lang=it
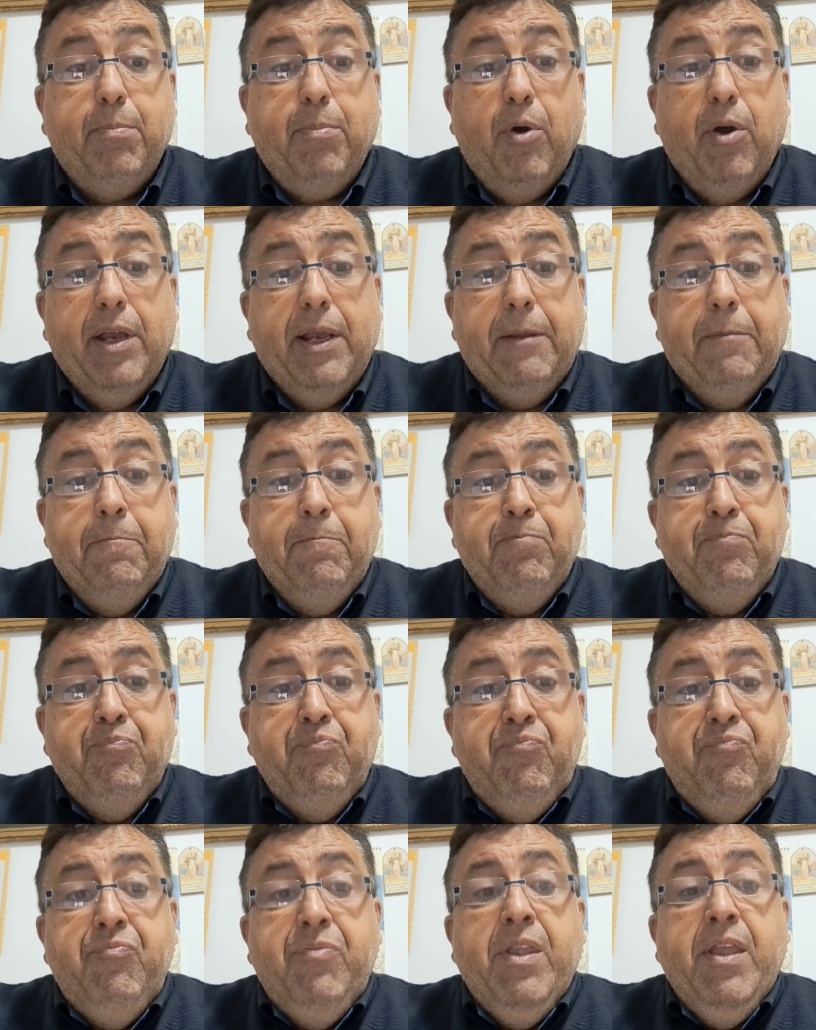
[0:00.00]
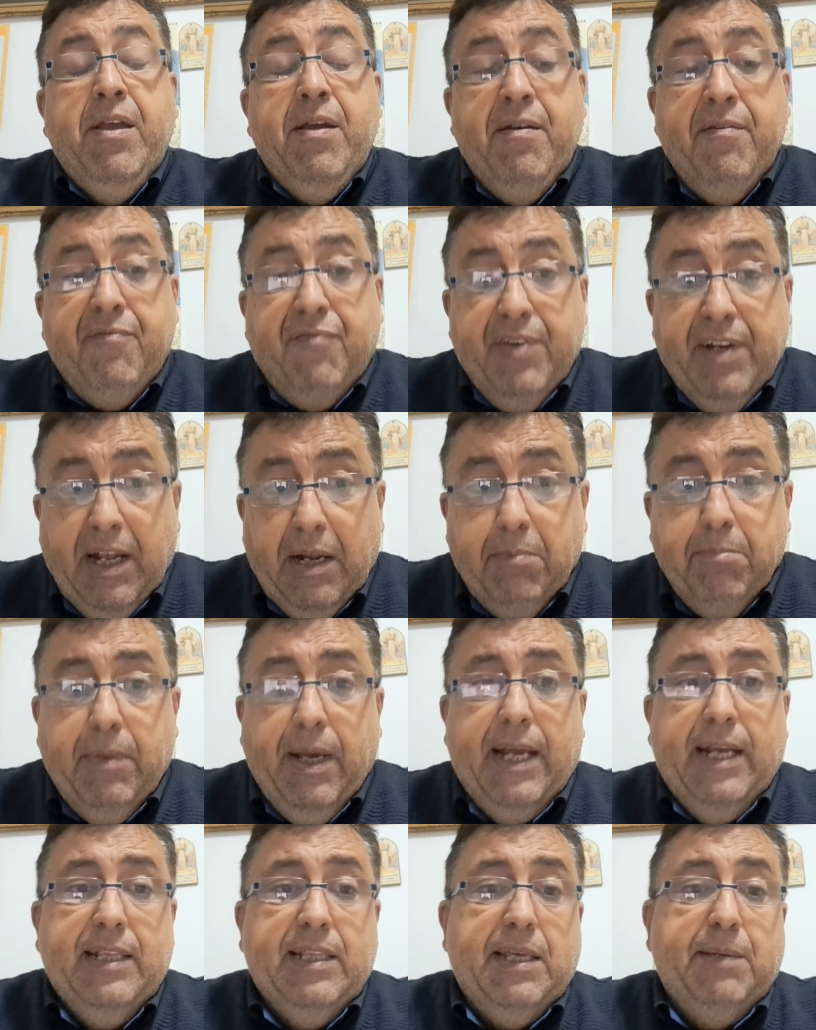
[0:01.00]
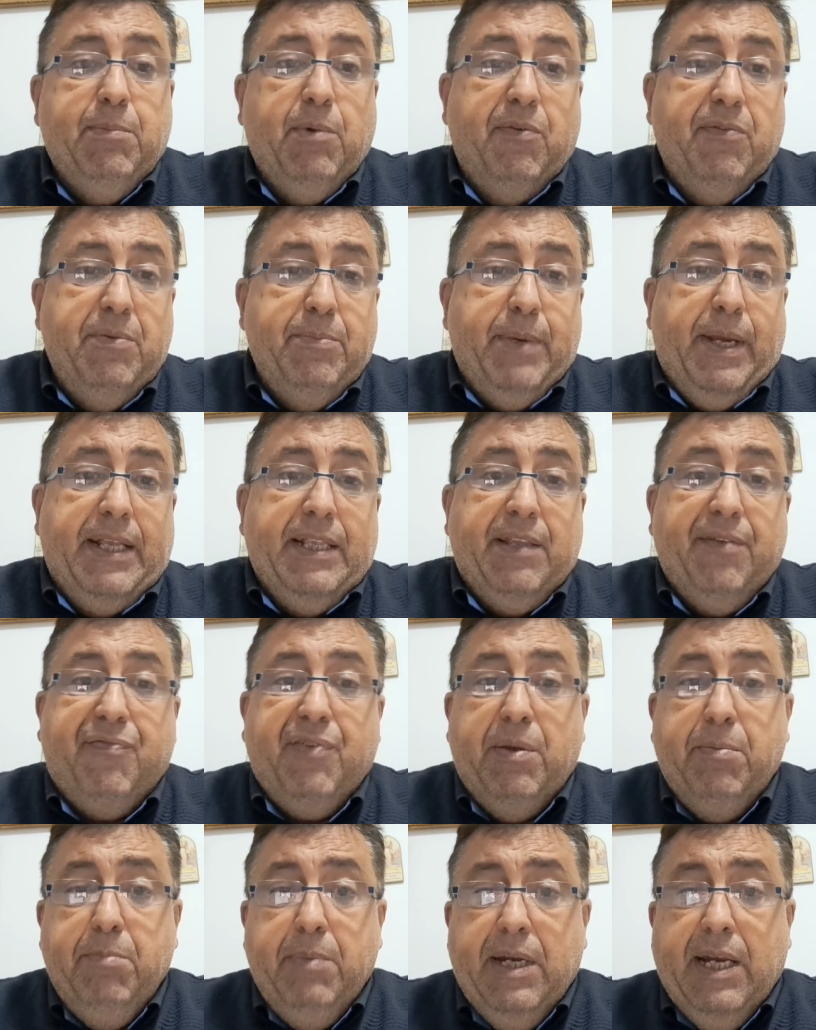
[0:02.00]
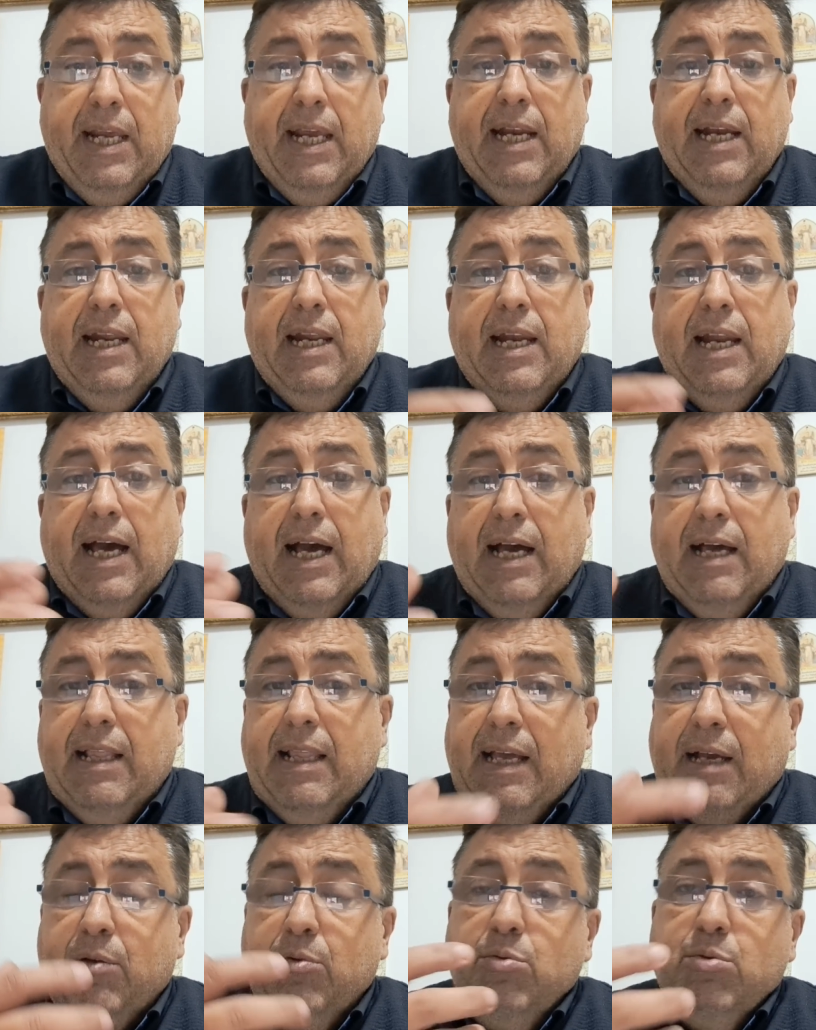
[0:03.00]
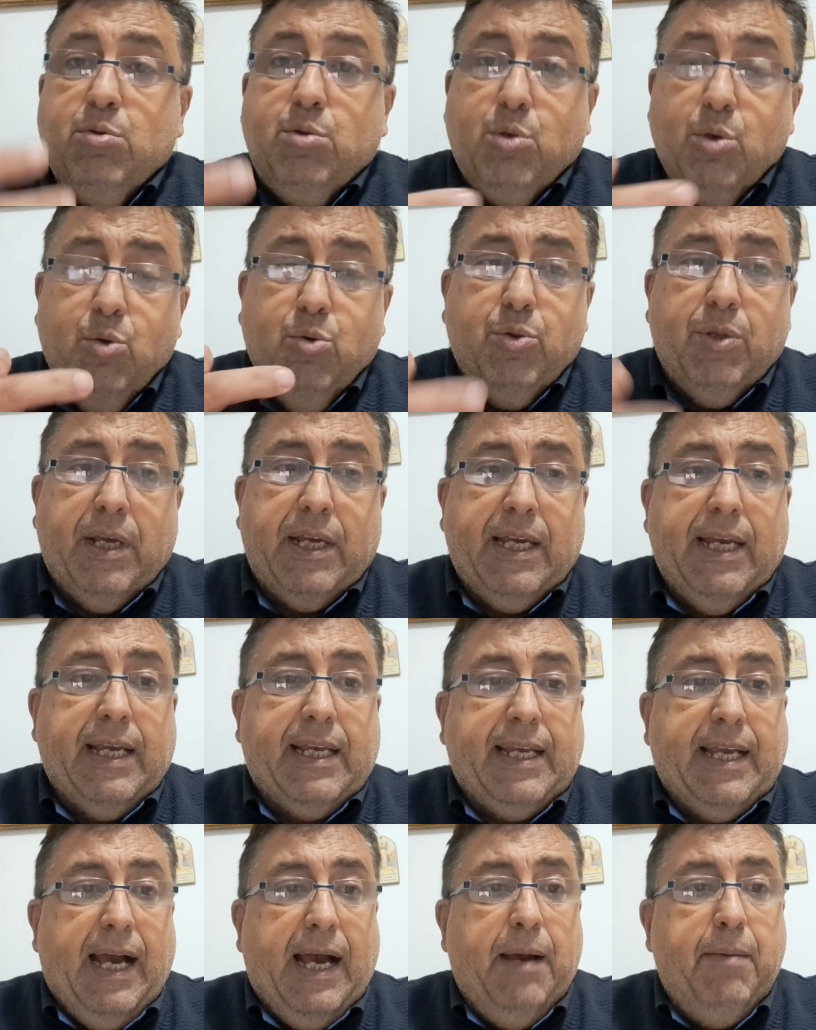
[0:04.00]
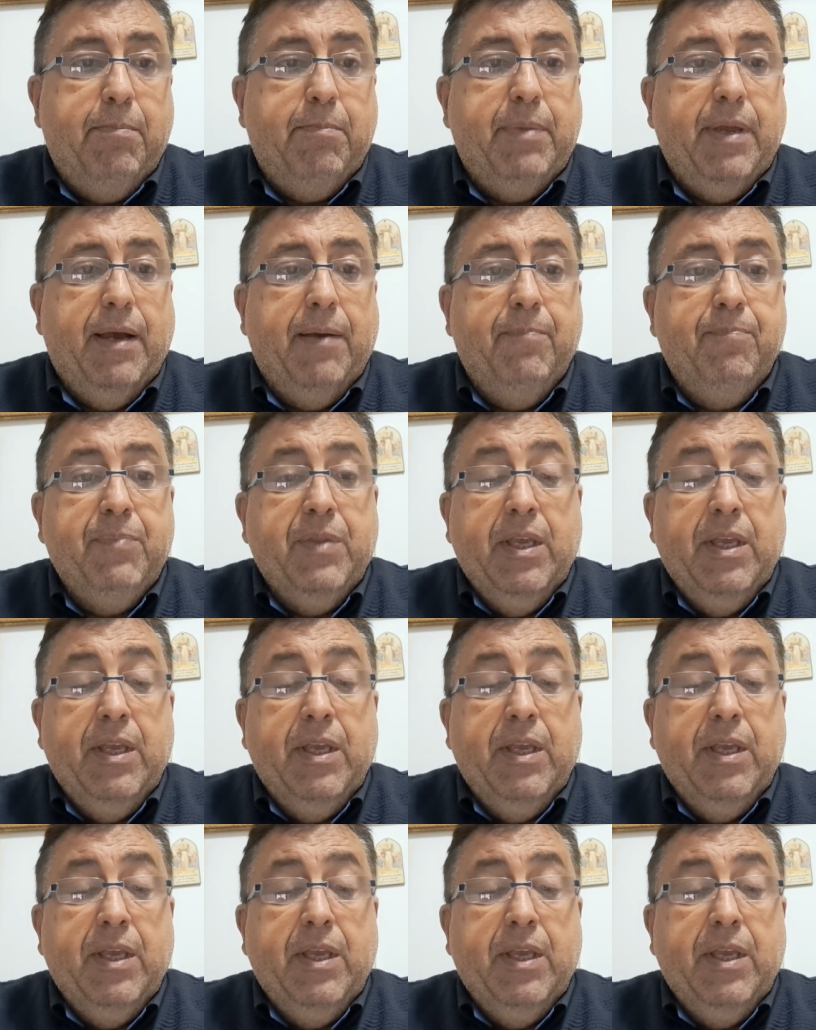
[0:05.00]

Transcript: Poi finalmente i movimenti femminili, la, la cultura che cambia,